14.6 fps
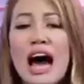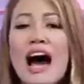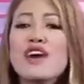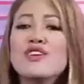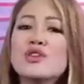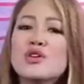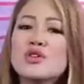
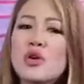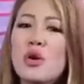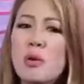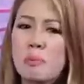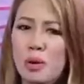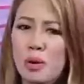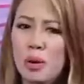Ang
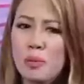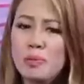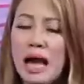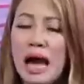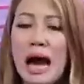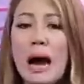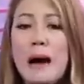totoo po,
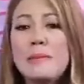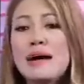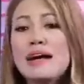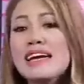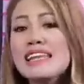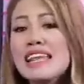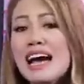
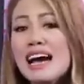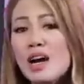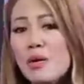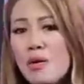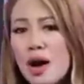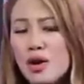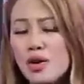habang
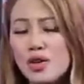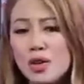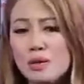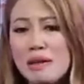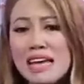ginagawa ko yun,